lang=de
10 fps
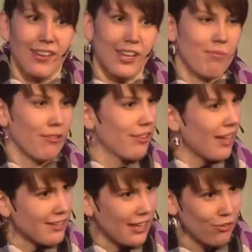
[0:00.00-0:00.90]
Ähm, und es
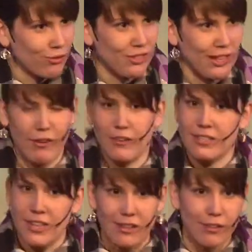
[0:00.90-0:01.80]
kann sein, dass du dich einfach
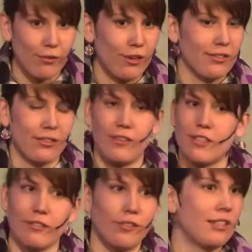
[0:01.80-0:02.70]
verzetteln würdest, dass
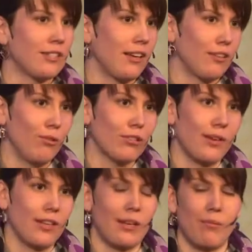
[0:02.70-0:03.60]
viel zu viele Sachen los
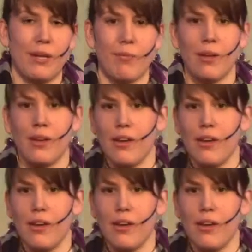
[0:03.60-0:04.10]
wären in deinem Leben.